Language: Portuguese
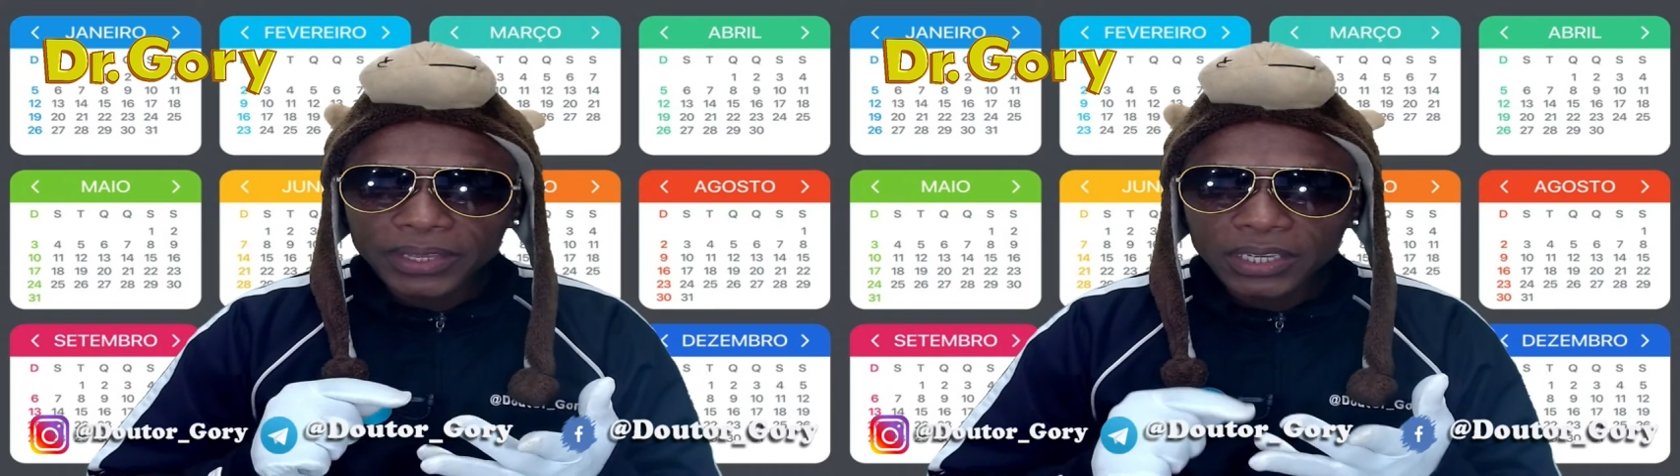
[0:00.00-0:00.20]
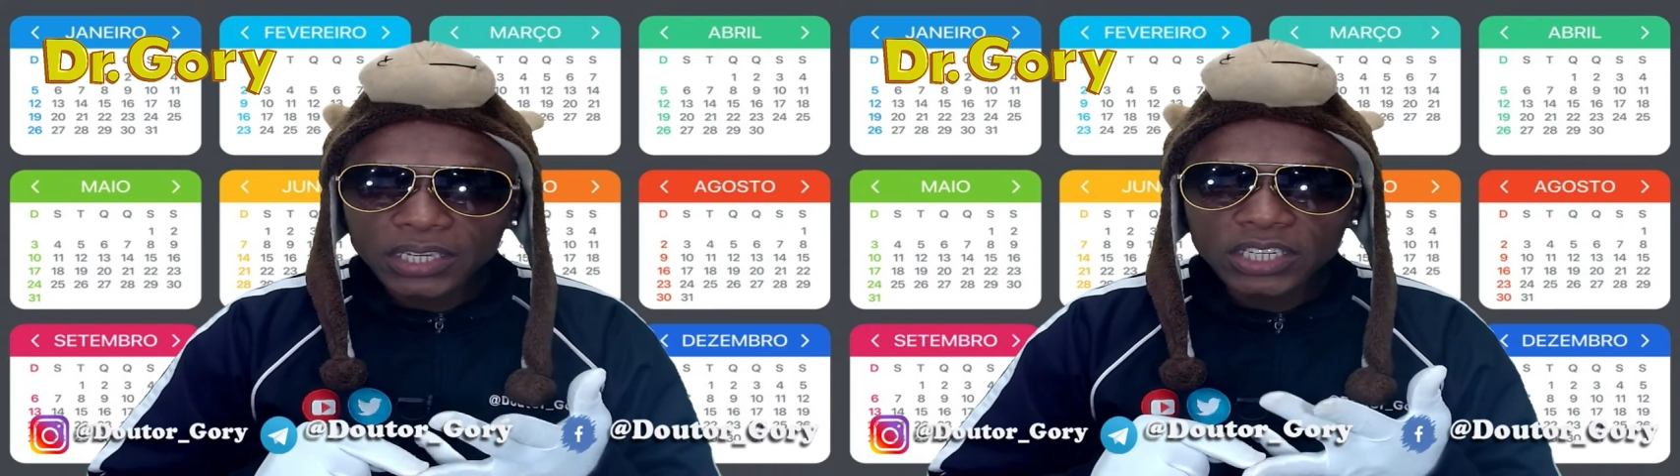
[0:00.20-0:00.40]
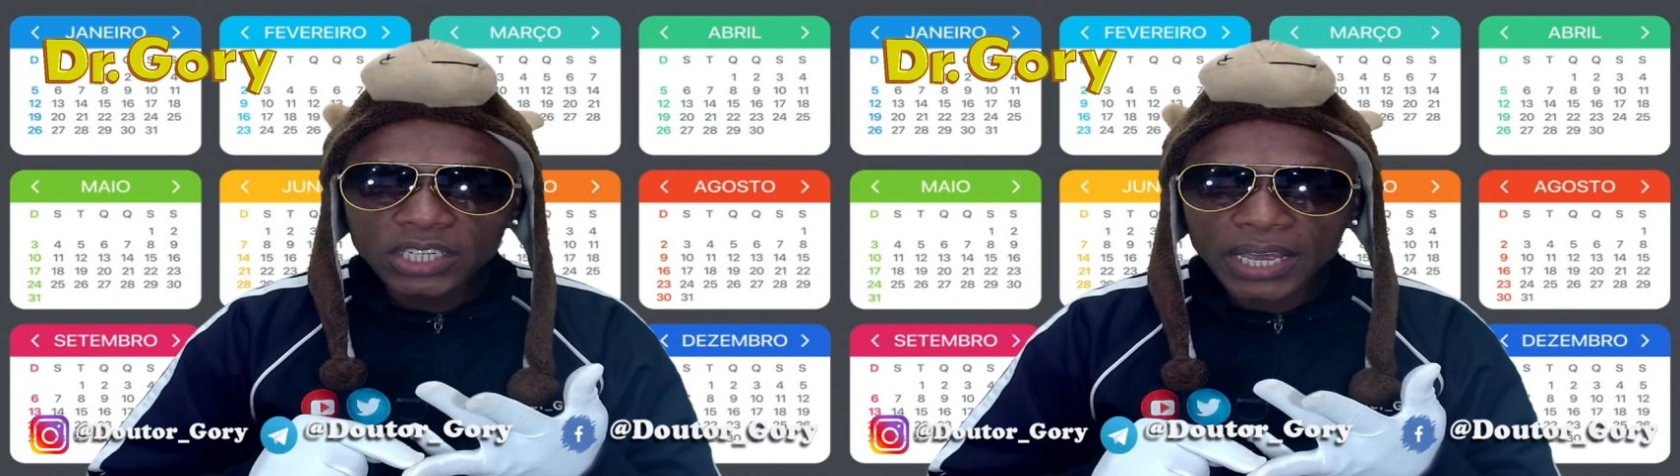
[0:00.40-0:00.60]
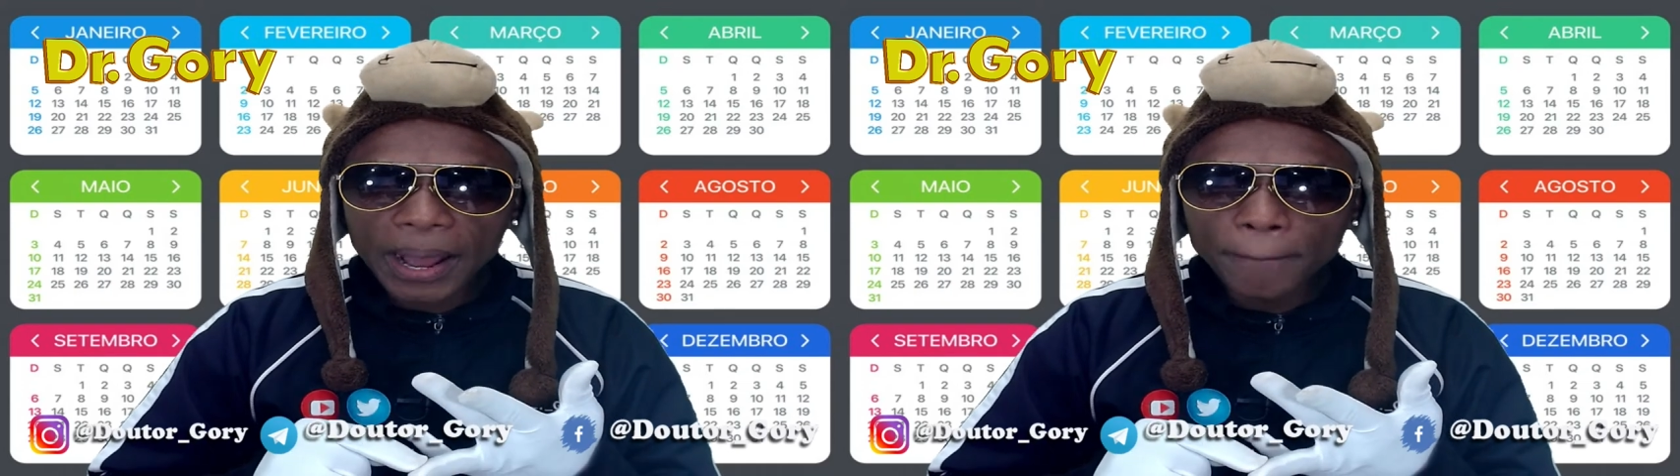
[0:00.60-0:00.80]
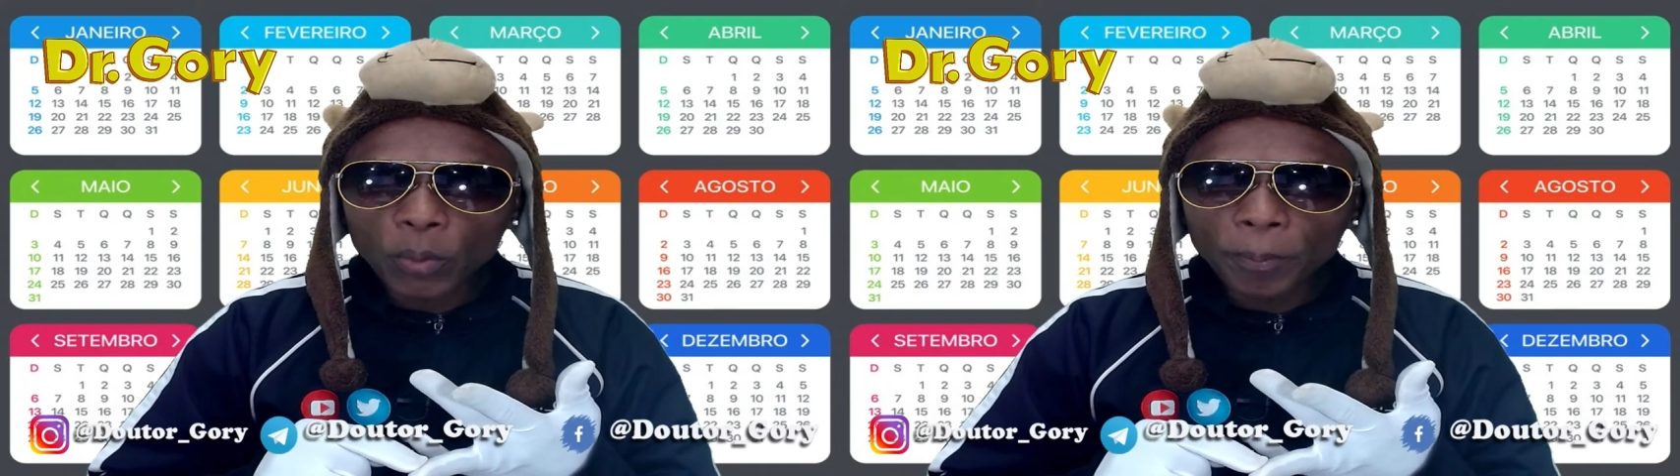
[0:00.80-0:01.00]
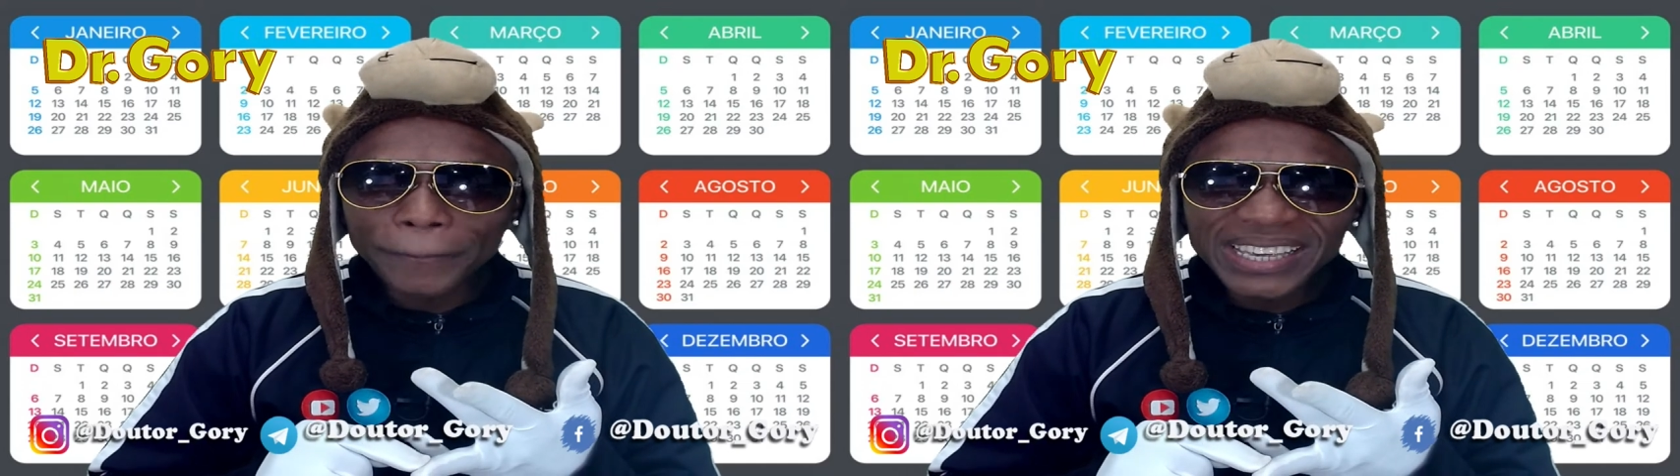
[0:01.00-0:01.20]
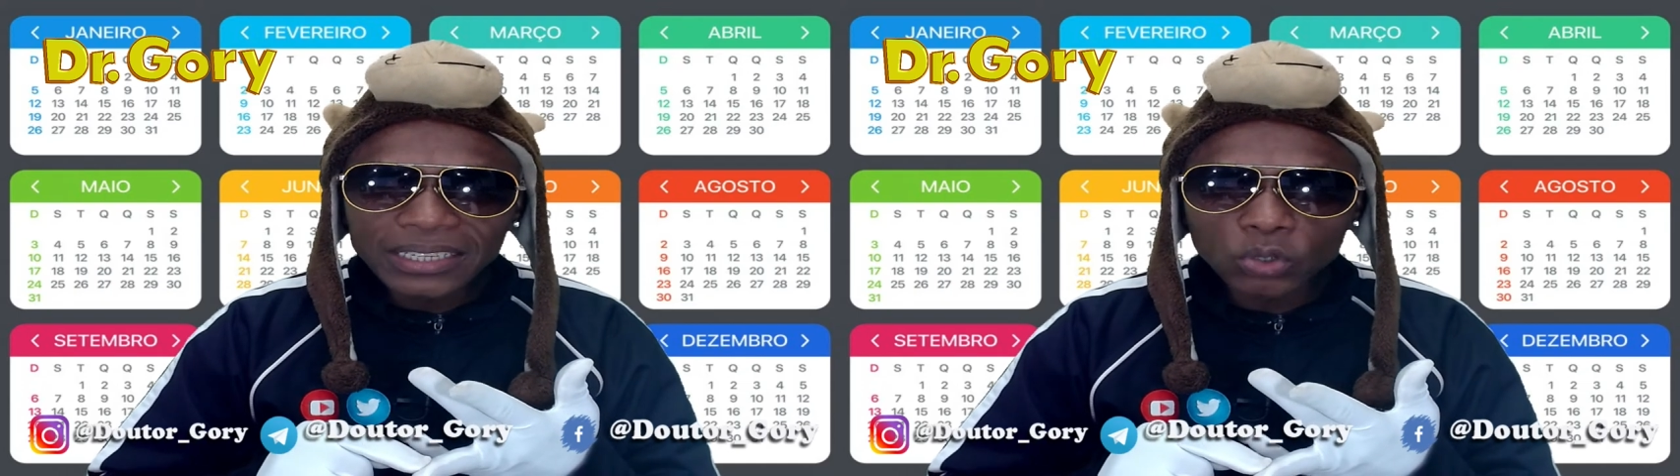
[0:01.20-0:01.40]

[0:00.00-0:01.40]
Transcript: Quixeramobim,